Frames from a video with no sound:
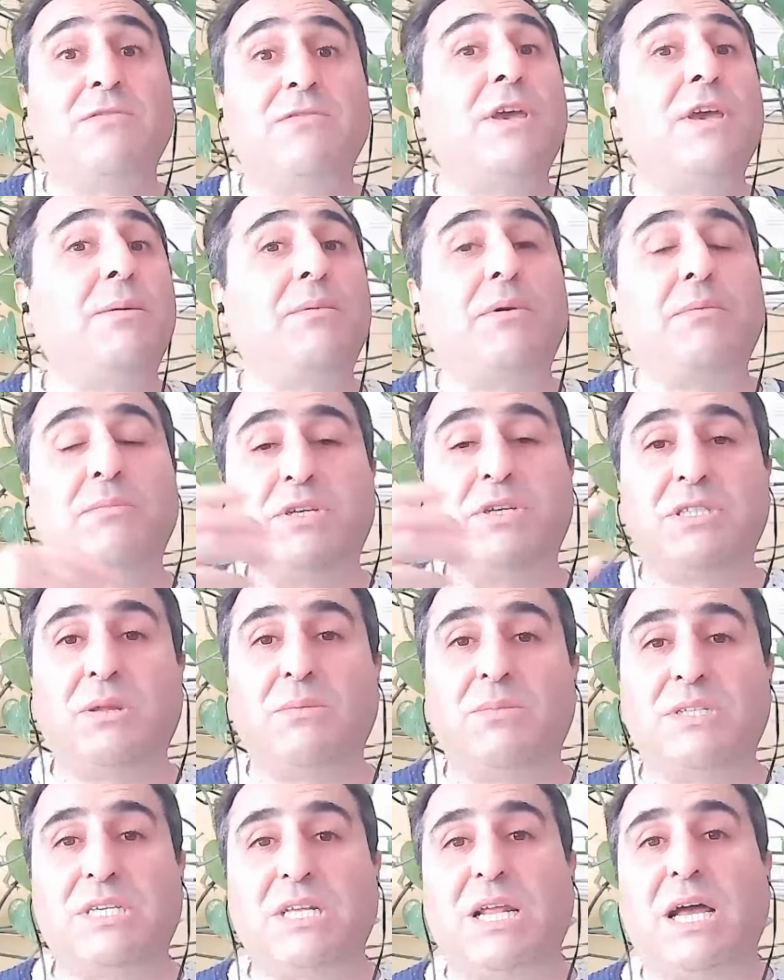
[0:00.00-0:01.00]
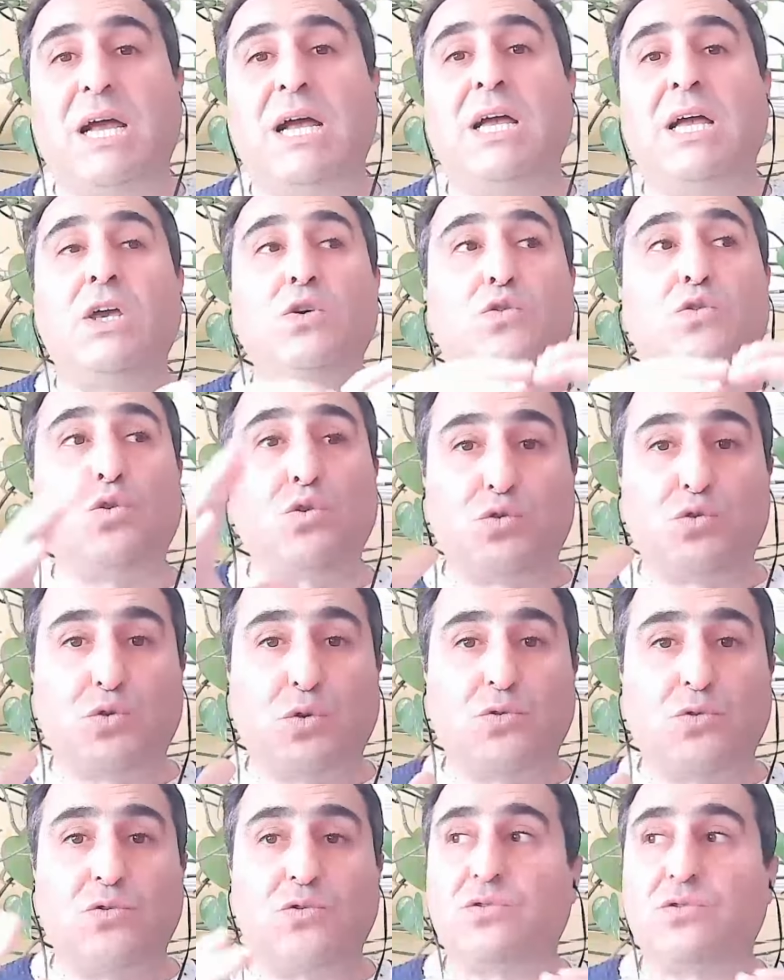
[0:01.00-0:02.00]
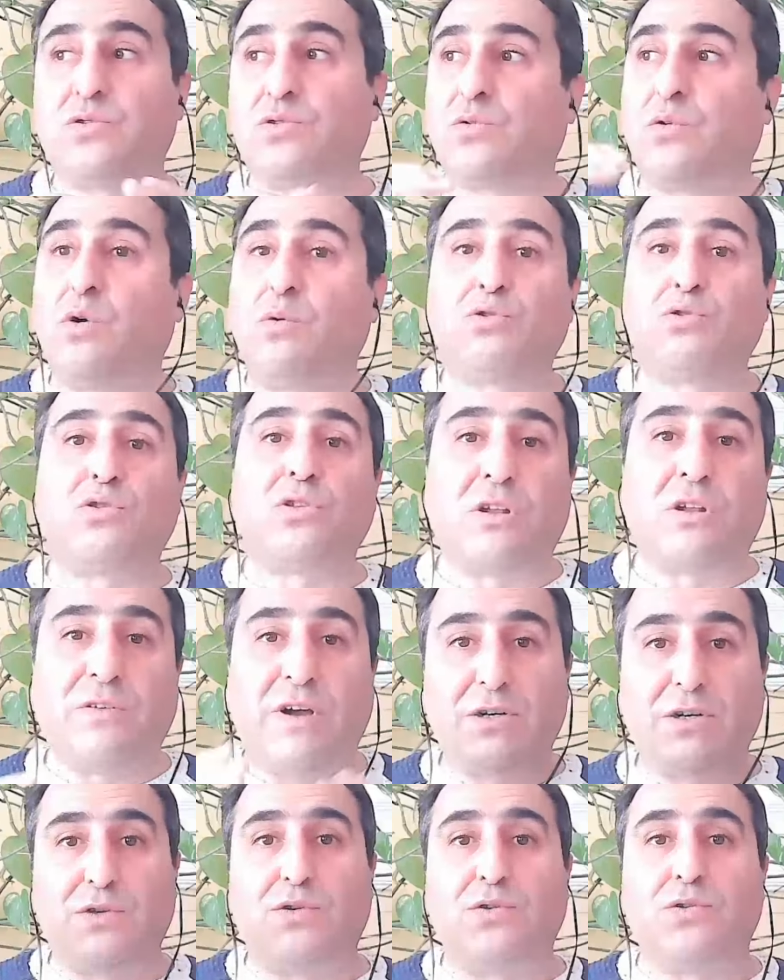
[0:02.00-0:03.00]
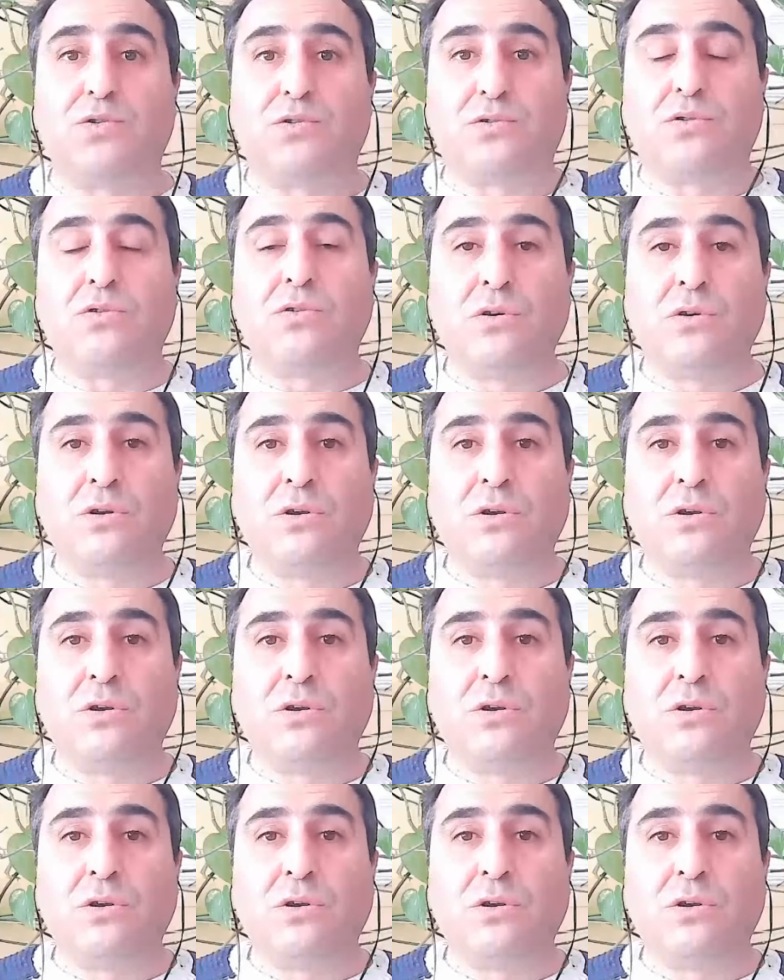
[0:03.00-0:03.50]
Veya işte mesela Kürt sorun diyorsunuz. Komşuları var Kürt.